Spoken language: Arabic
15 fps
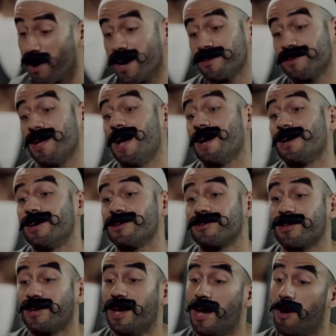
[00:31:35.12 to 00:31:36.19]
واقطعك
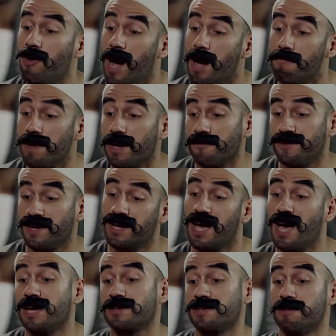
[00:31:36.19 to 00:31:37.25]
قطيع واحبيك في
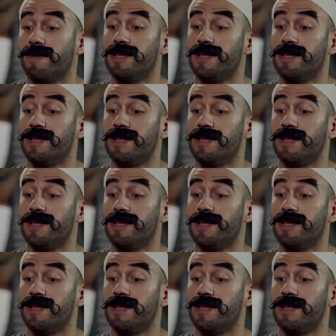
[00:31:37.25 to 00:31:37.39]
سكاير